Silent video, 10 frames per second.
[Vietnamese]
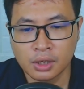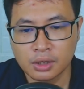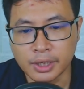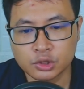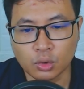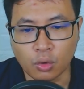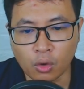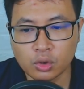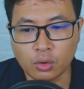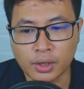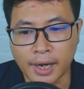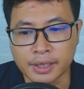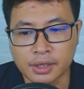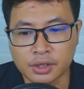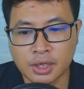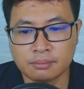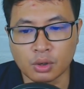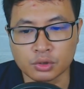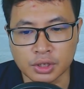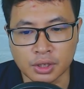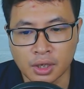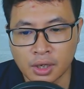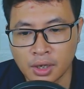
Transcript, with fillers: Định trụ hỗn độn hải ở trên bầu trời